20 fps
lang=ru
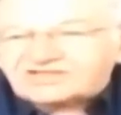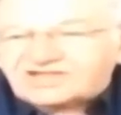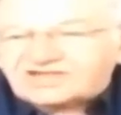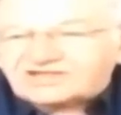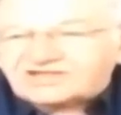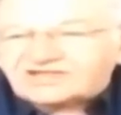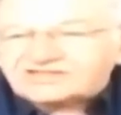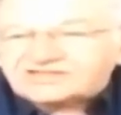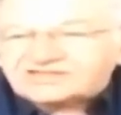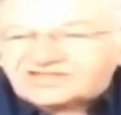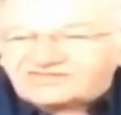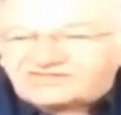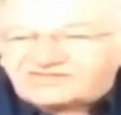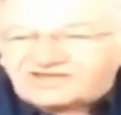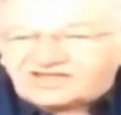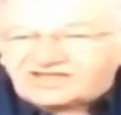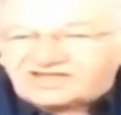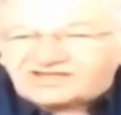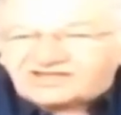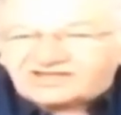некое
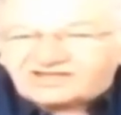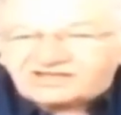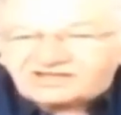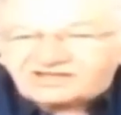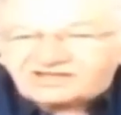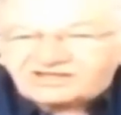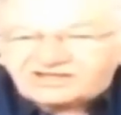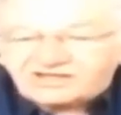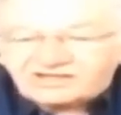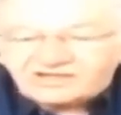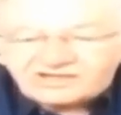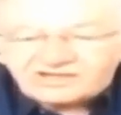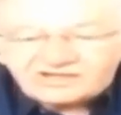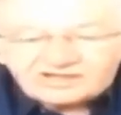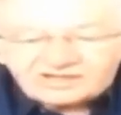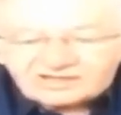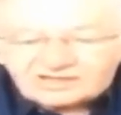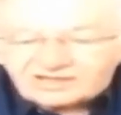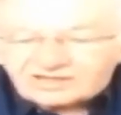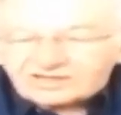заявление,
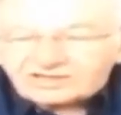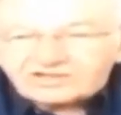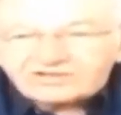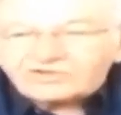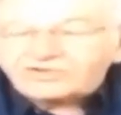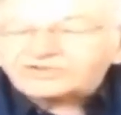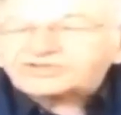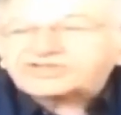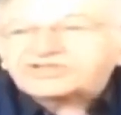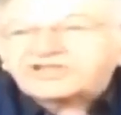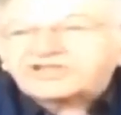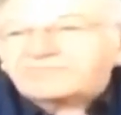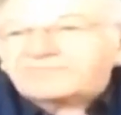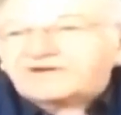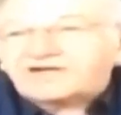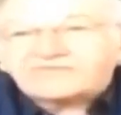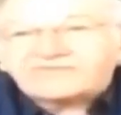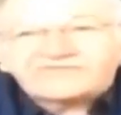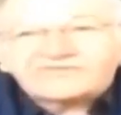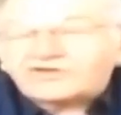э, ложный
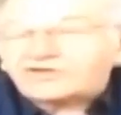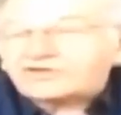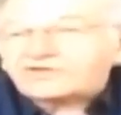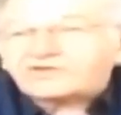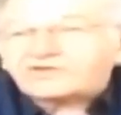обман. Все,